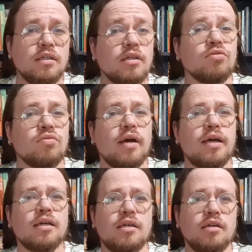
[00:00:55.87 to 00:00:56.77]
Tanto
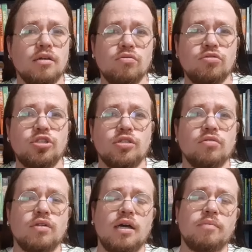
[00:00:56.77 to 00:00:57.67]
é que o
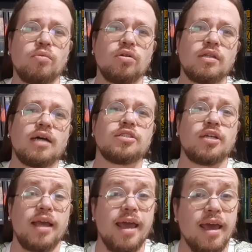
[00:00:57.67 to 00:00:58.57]
título da reportagem
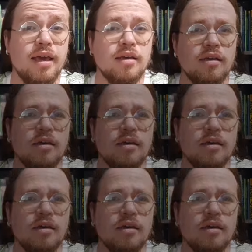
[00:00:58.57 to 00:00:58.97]
é